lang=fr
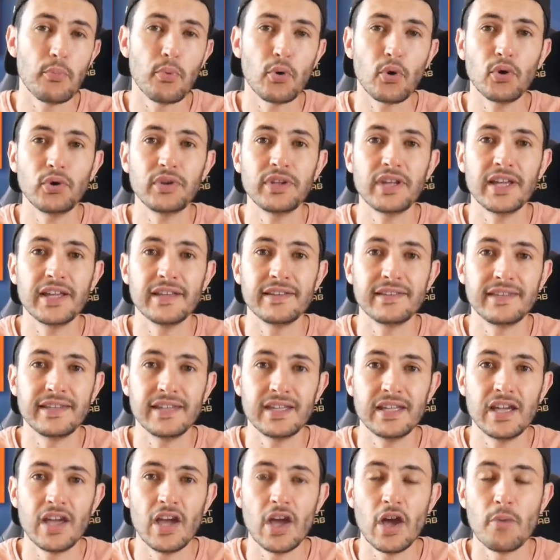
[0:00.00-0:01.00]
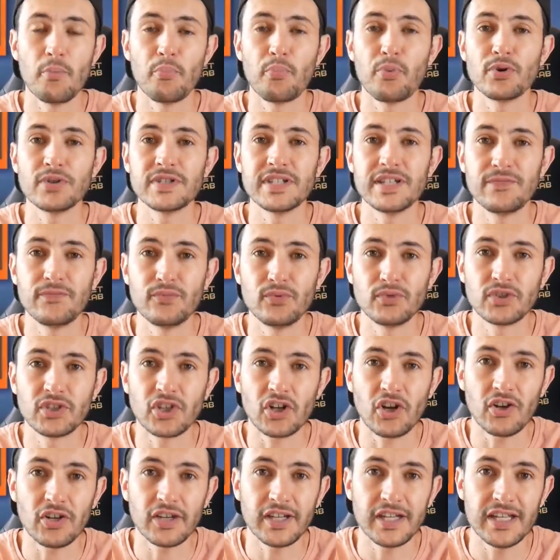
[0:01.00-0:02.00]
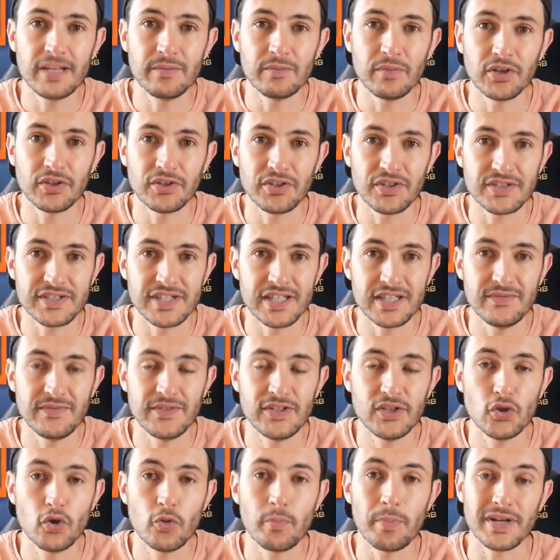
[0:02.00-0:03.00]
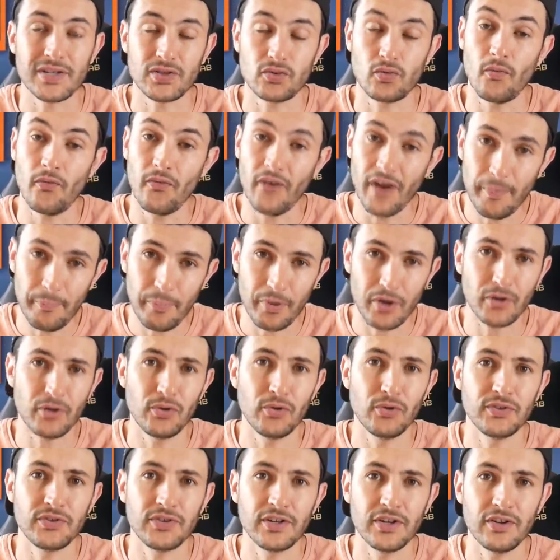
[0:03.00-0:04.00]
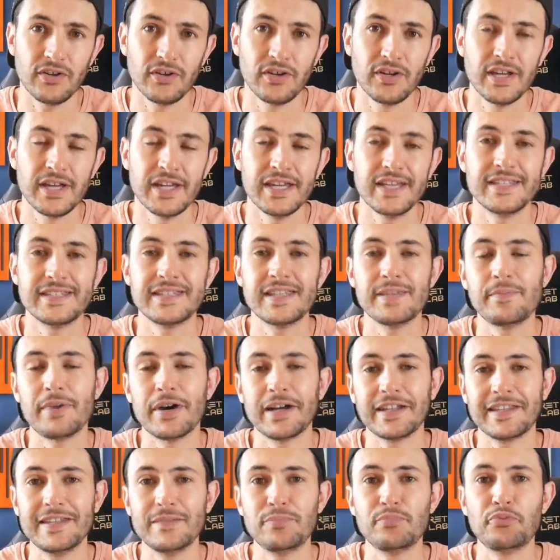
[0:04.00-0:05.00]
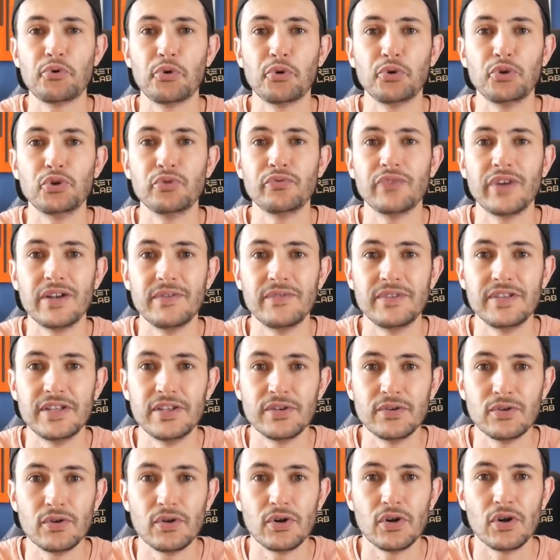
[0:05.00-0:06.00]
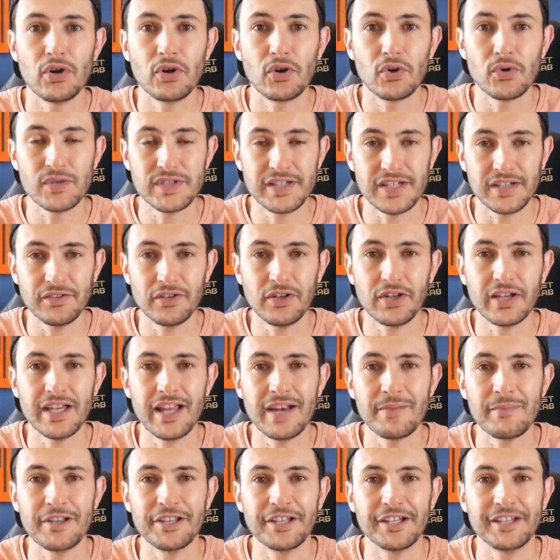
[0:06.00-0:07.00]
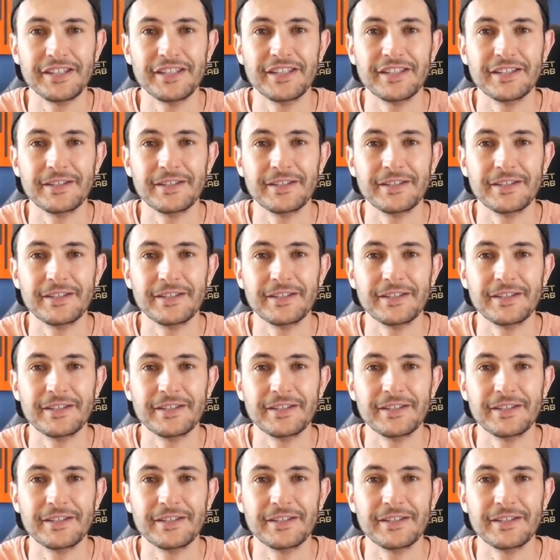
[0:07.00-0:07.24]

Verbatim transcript: prenez un thé, posez-vous tranquillement dans cette vidéo parce qu'on va prendre le temps et c'est parti pour une nouvelle vidéo concernant le Real Madrid.